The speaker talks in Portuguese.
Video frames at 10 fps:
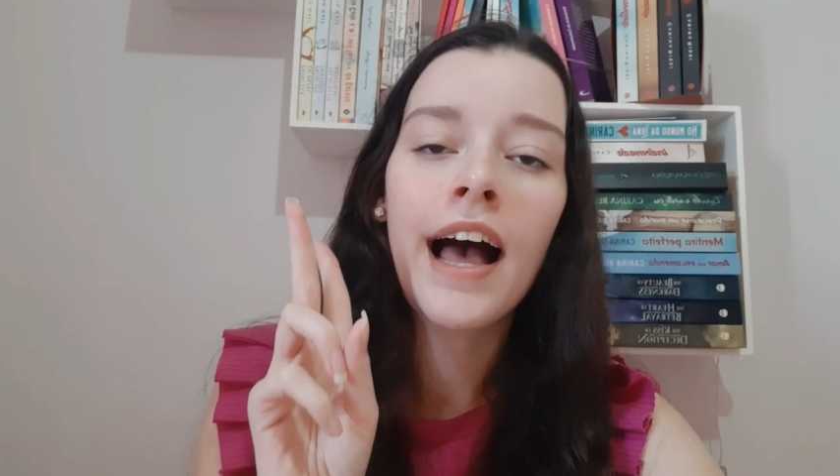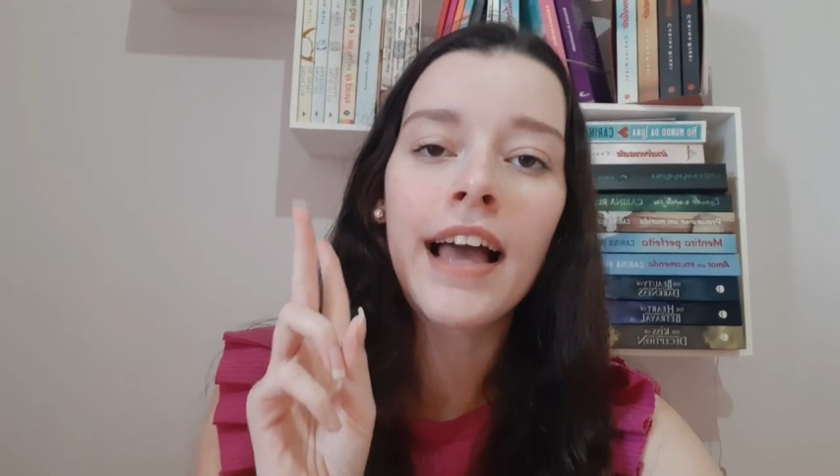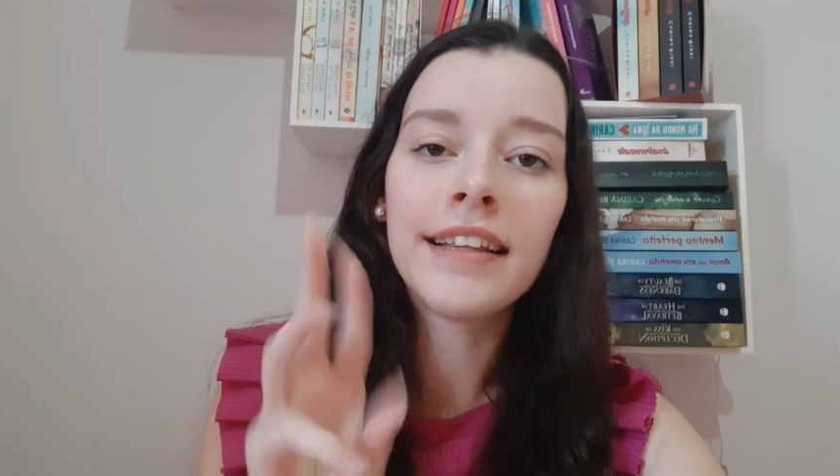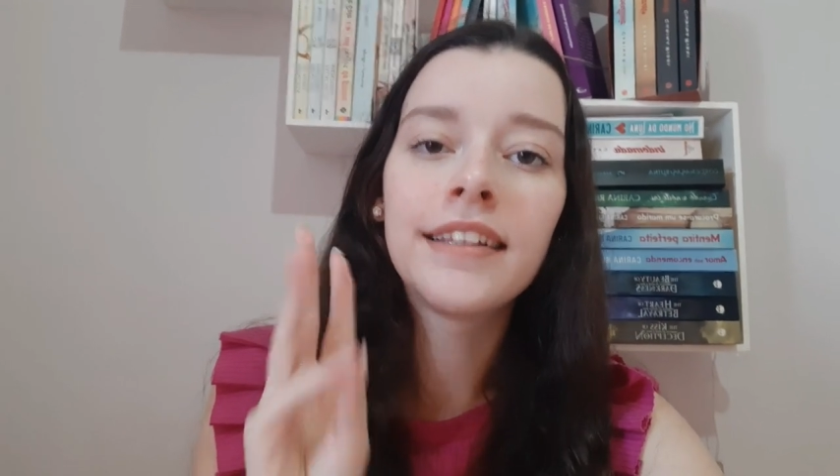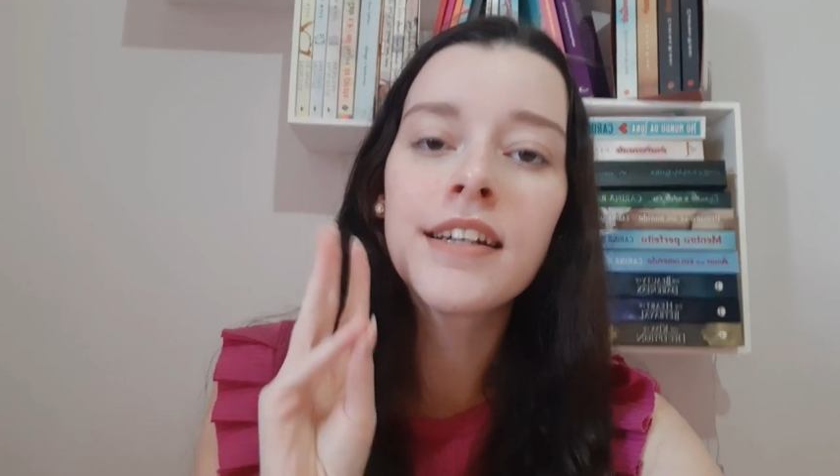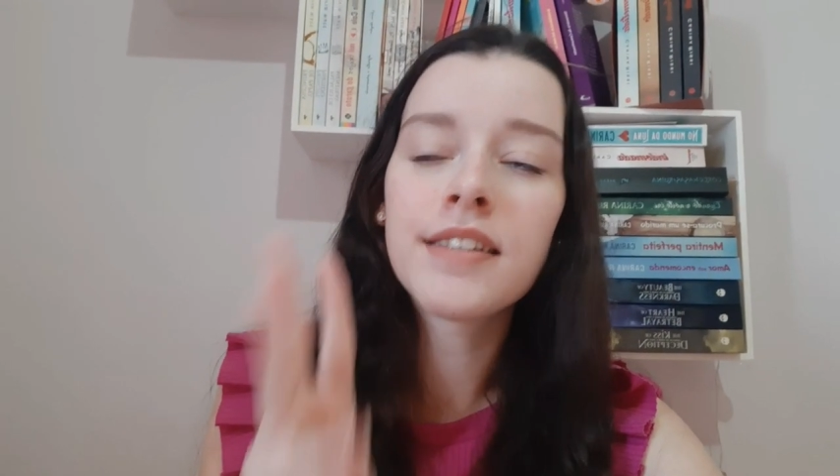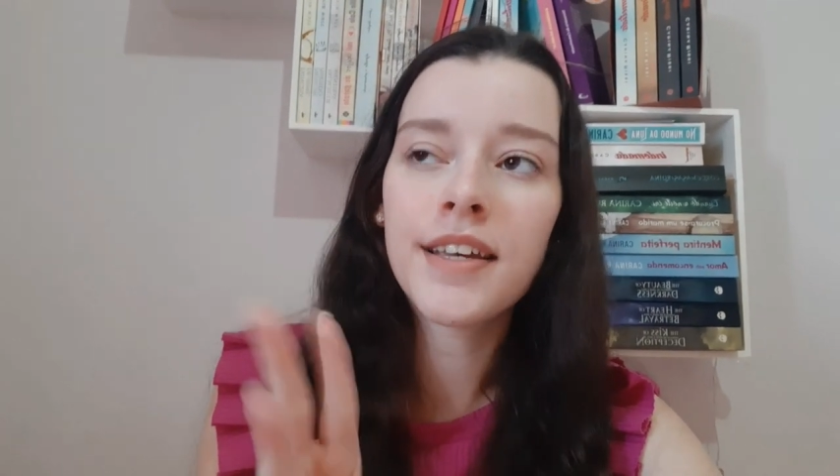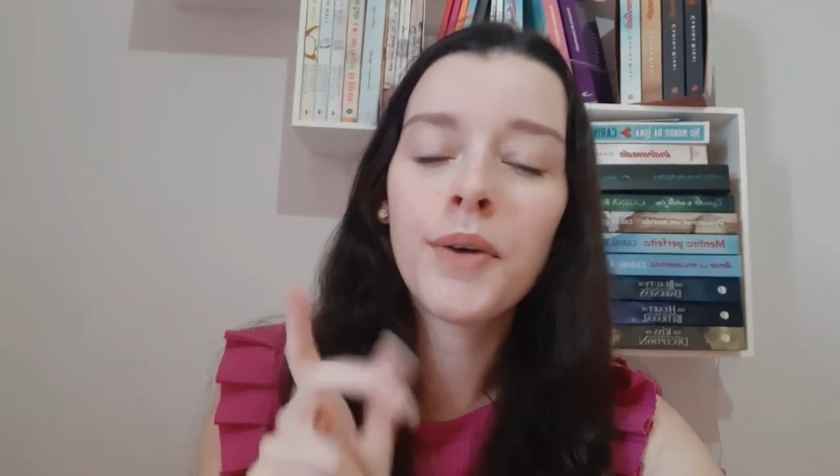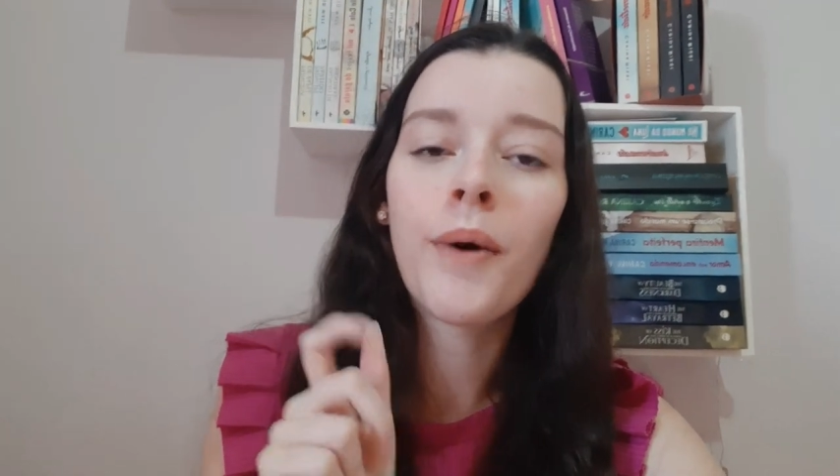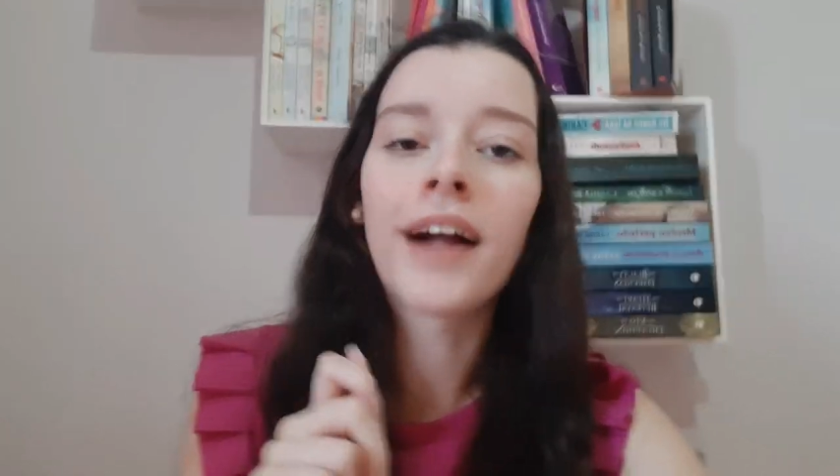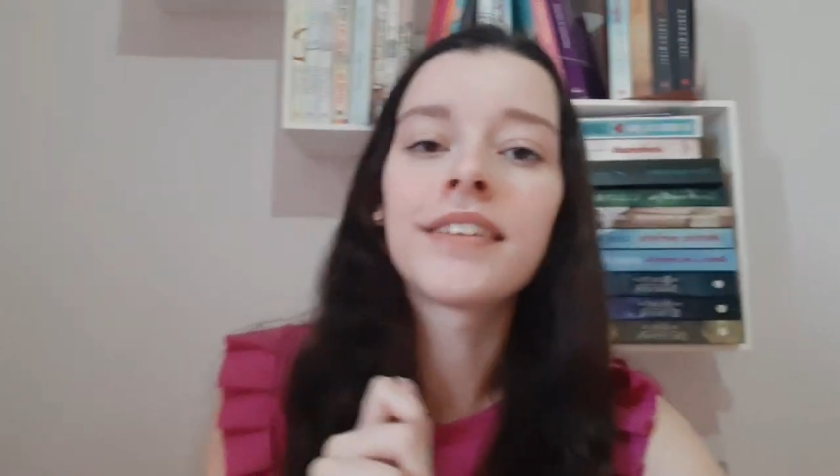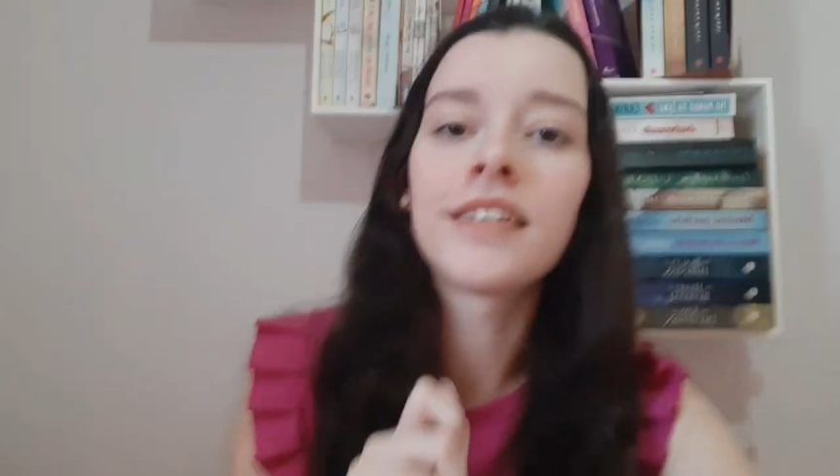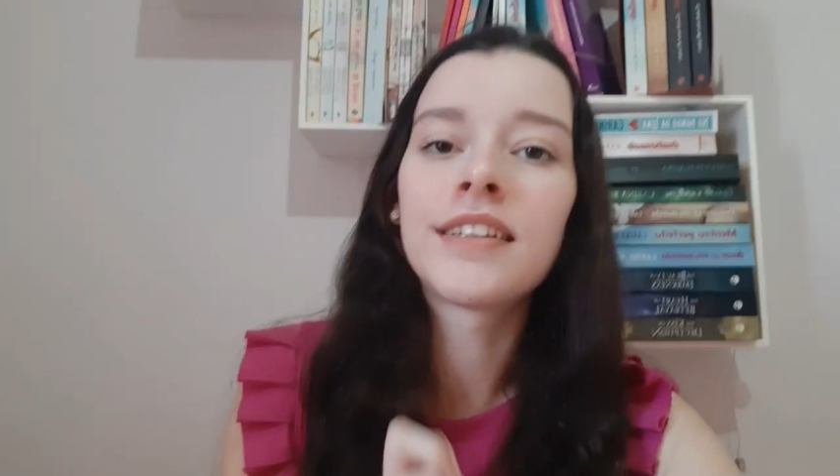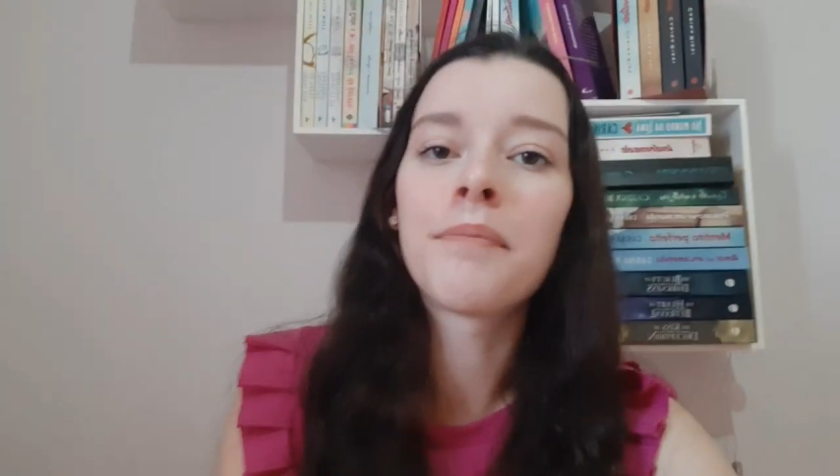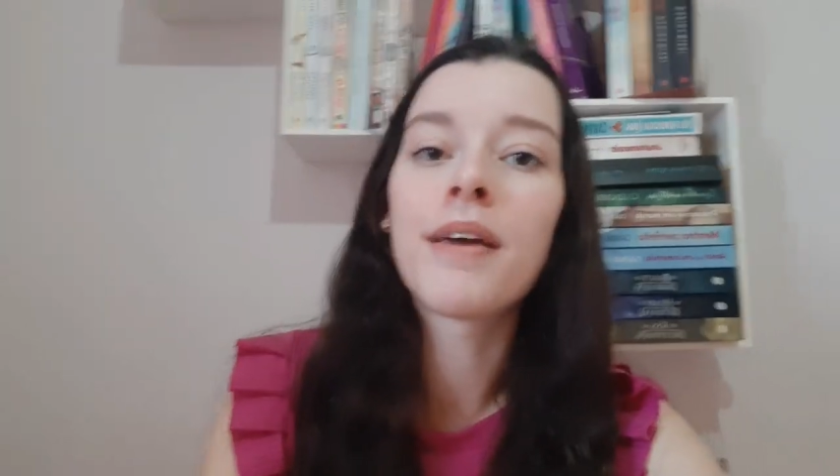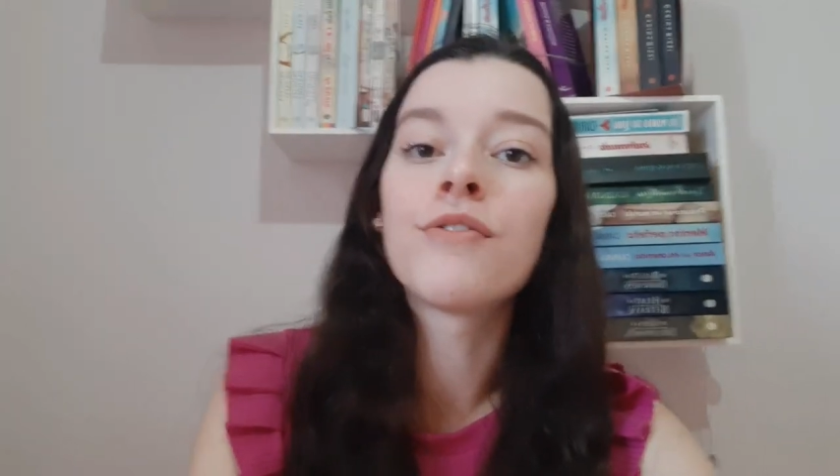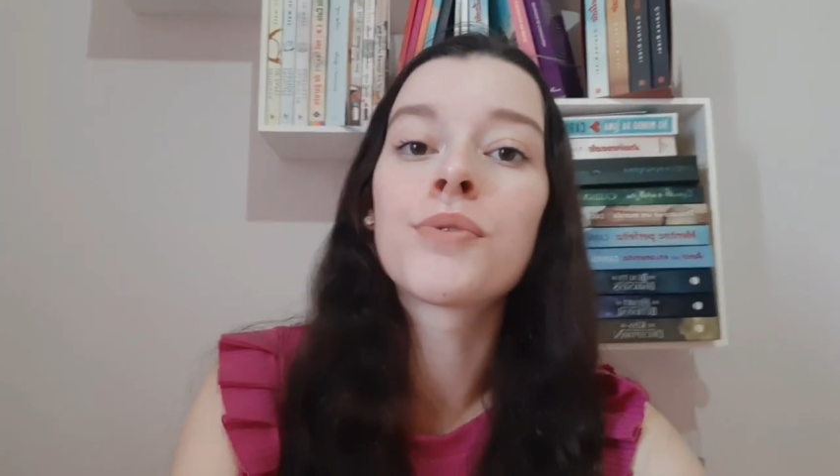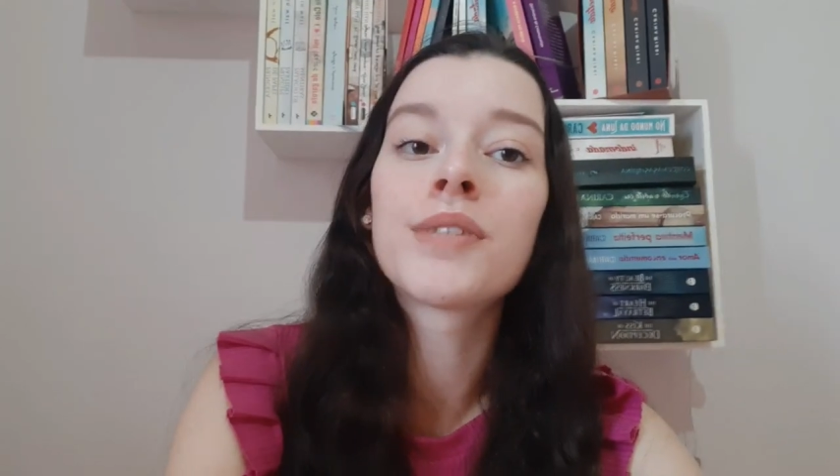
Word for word: Aí terça e quarta também vão